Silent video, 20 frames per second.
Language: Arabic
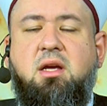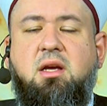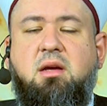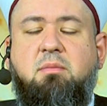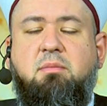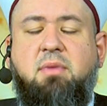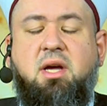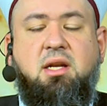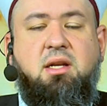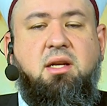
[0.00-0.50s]

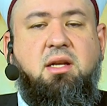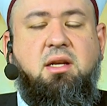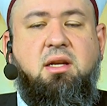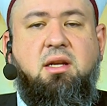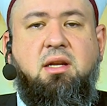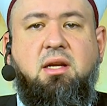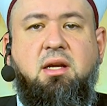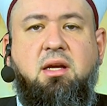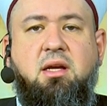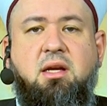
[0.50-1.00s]
من
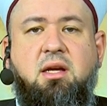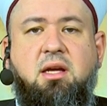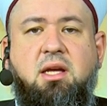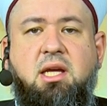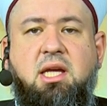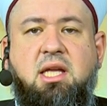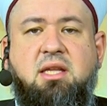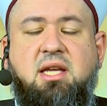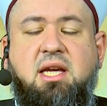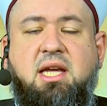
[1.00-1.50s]

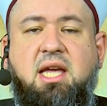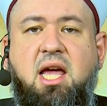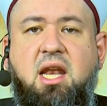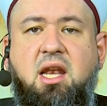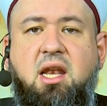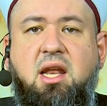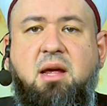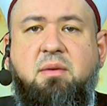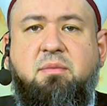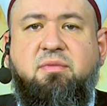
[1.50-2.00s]

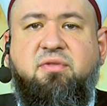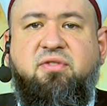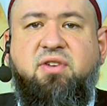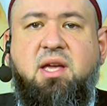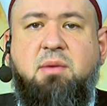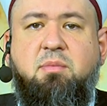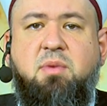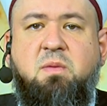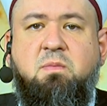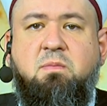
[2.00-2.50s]
يتكلم في
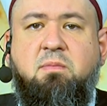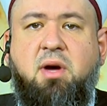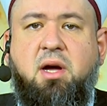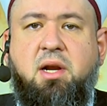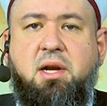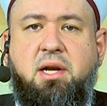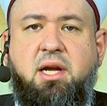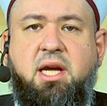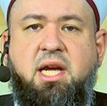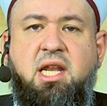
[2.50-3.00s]

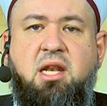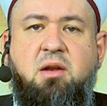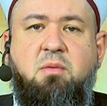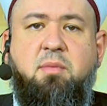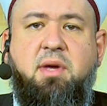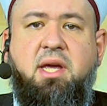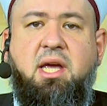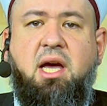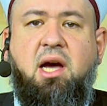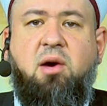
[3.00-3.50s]
منبر
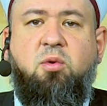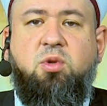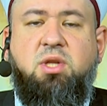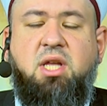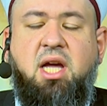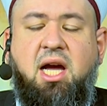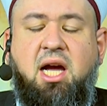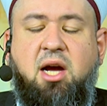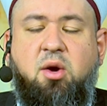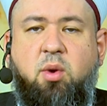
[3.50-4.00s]
علمي أو
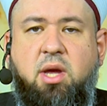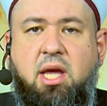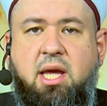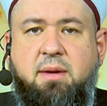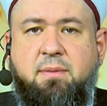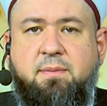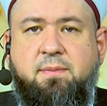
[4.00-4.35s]
دعوي